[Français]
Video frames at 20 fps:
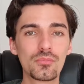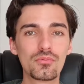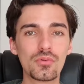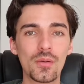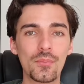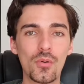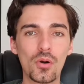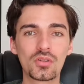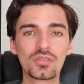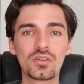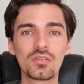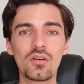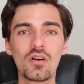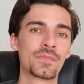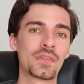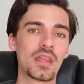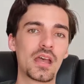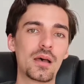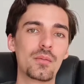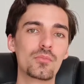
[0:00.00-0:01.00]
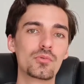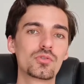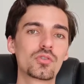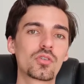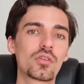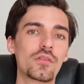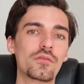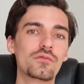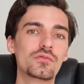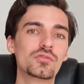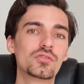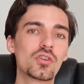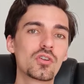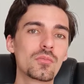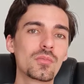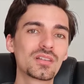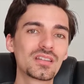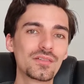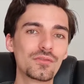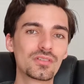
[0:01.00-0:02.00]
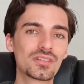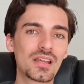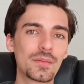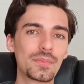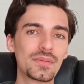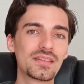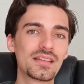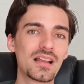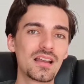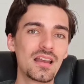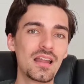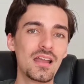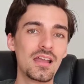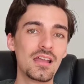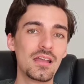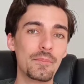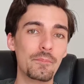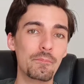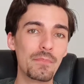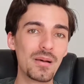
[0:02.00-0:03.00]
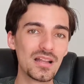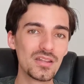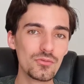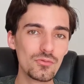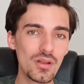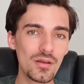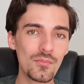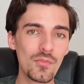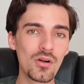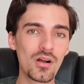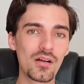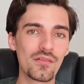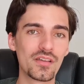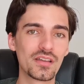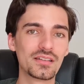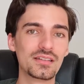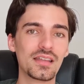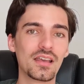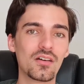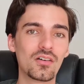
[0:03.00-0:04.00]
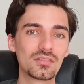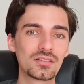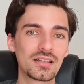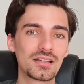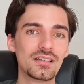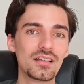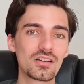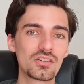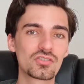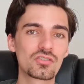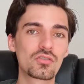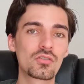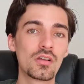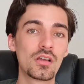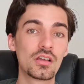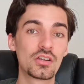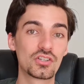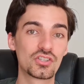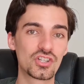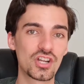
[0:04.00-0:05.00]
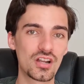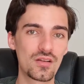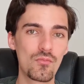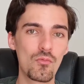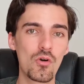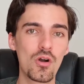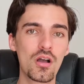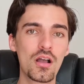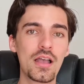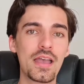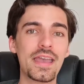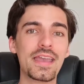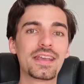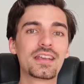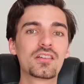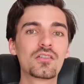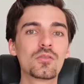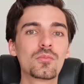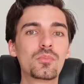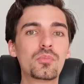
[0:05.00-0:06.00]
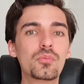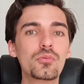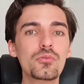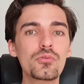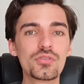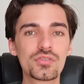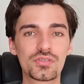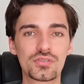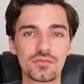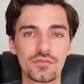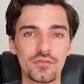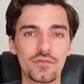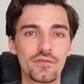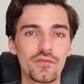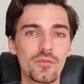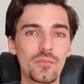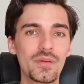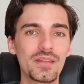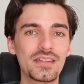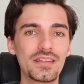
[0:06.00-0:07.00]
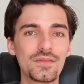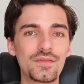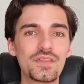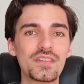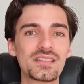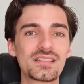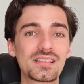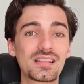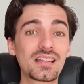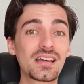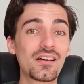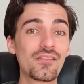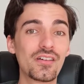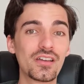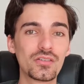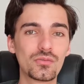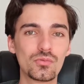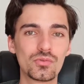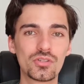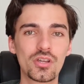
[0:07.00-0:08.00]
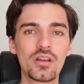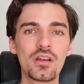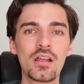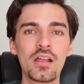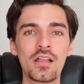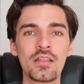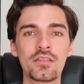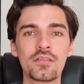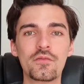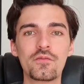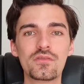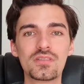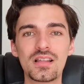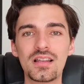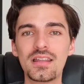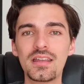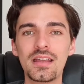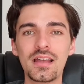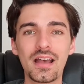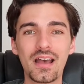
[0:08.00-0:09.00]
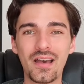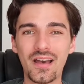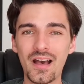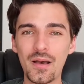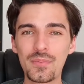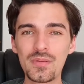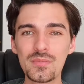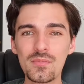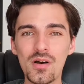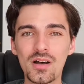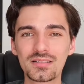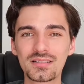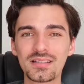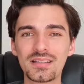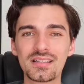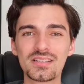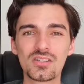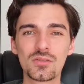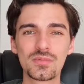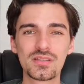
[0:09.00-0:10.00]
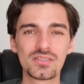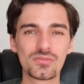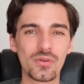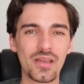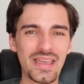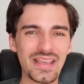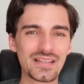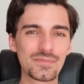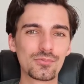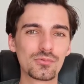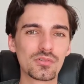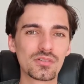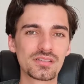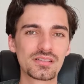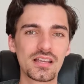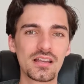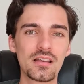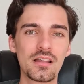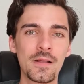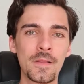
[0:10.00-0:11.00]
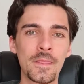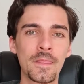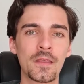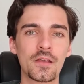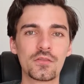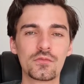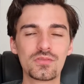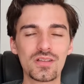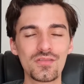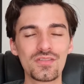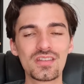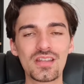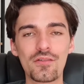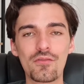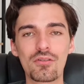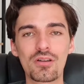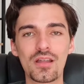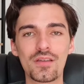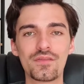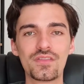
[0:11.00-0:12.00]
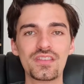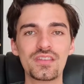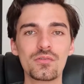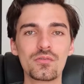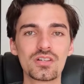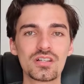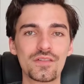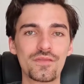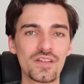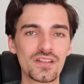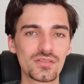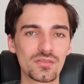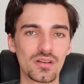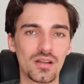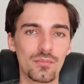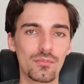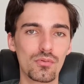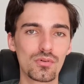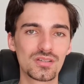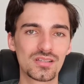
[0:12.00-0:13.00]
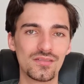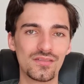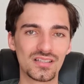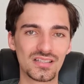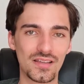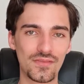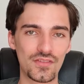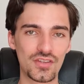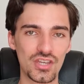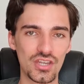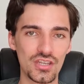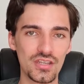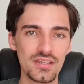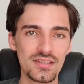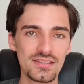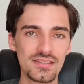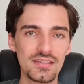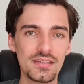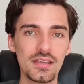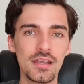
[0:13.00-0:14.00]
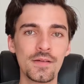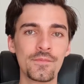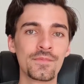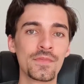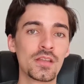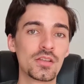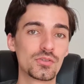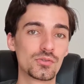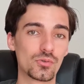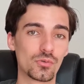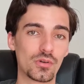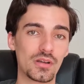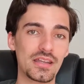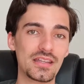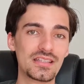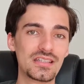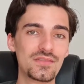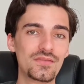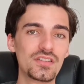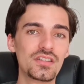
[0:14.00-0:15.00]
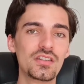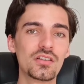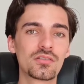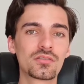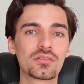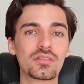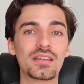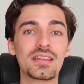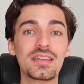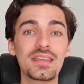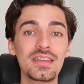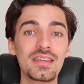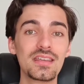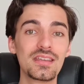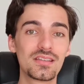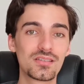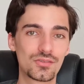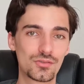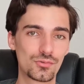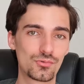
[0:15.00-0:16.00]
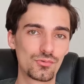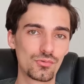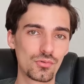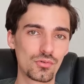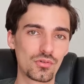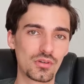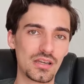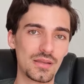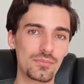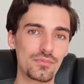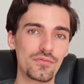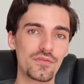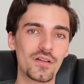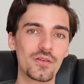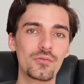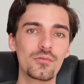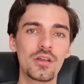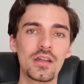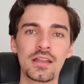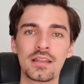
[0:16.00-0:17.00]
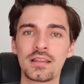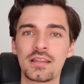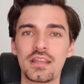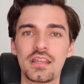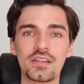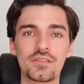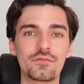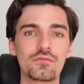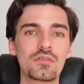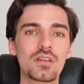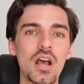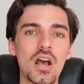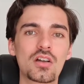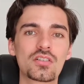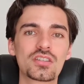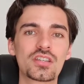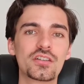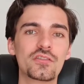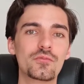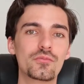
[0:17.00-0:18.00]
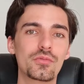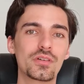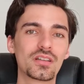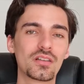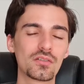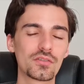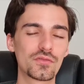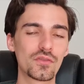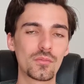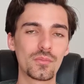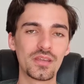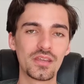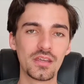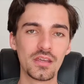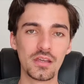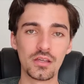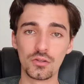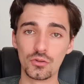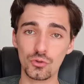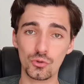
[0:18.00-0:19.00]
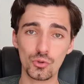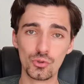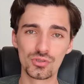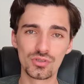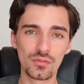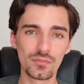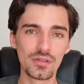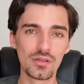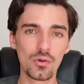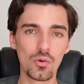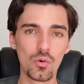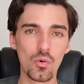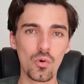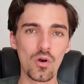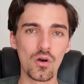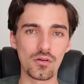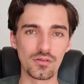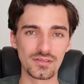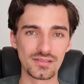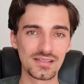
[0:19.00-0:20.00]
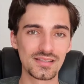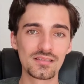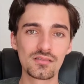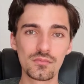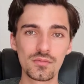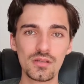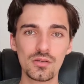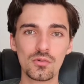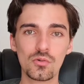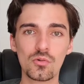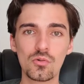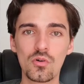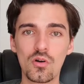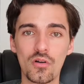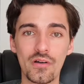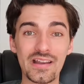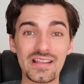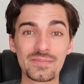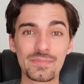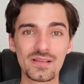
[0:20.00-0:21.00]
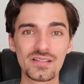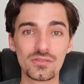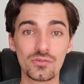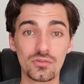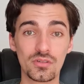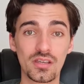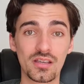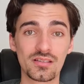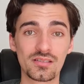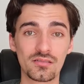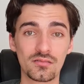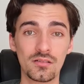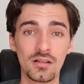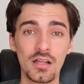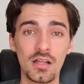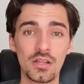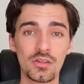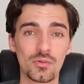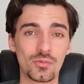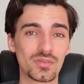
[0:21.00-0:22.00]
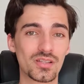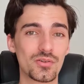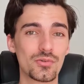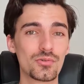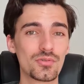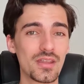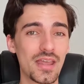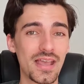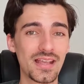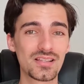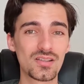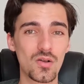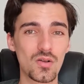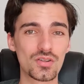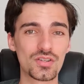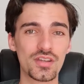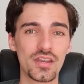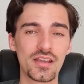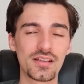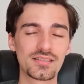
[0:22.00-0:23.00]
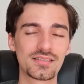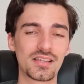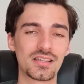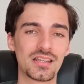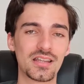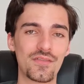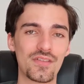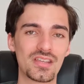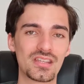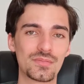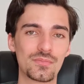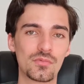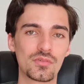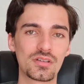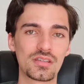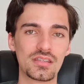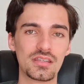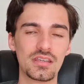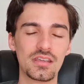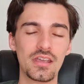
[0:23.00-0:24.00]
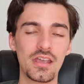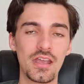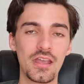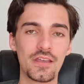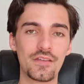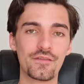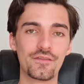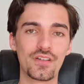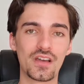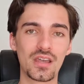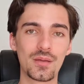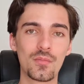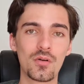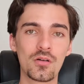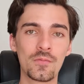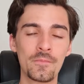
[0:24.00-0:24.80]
importants à mesure que vous augmentez votre capital manuellement avec des rentrées d'argent chaque mois et qu'en plus vos bénéfices travaillent tout seuls, vous allez rapidement atteindre des sommes qui sont exponentielles. Je vous invite à voir la vidéo que j'ai faite sur la bourse, elle va s'afficher ici sur les dividendes et sur les plus-values et je vous garantis que vous pouvez transformer 200 000 euros en 600 000 euros en l'espace de 15 ans. Donc c'est juste extraordinaire, c'est un investissement qui est vraiment